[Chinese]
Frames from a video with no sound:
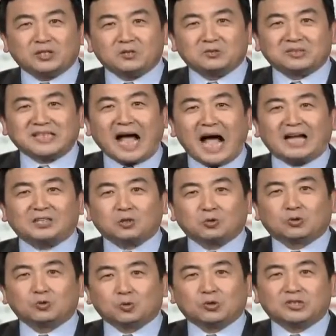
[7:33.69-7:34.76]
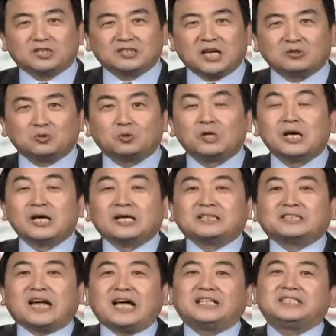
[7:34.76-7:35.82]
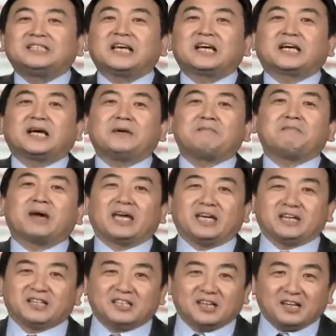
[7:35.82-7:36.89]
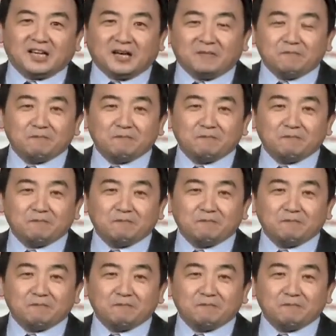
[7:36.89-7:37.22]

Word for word: 斗打斗的过程当中，展现给每一个人了。